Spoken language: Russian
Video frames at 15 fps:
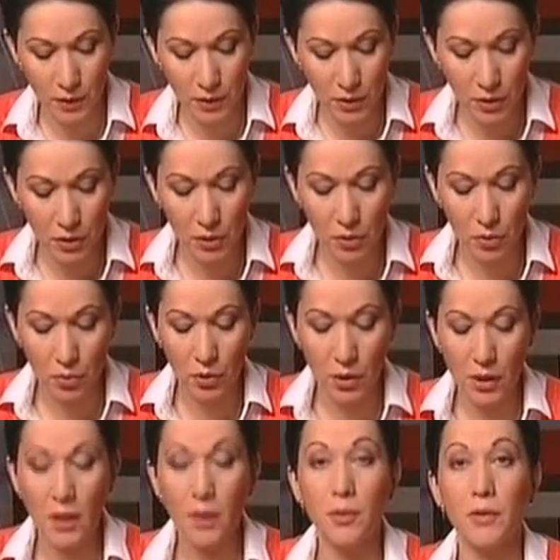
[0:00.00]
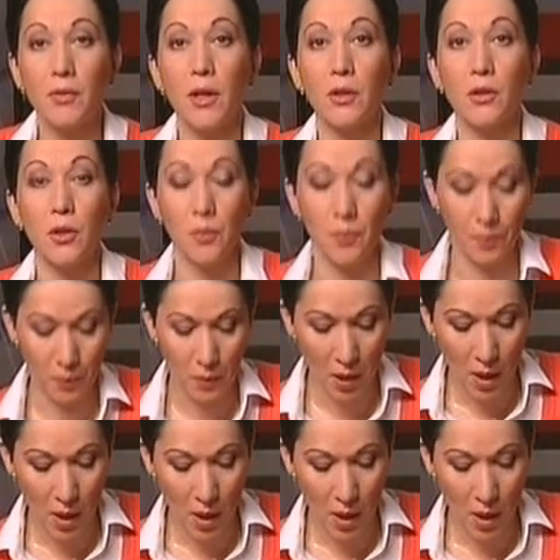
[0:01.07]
институт Египта, в котором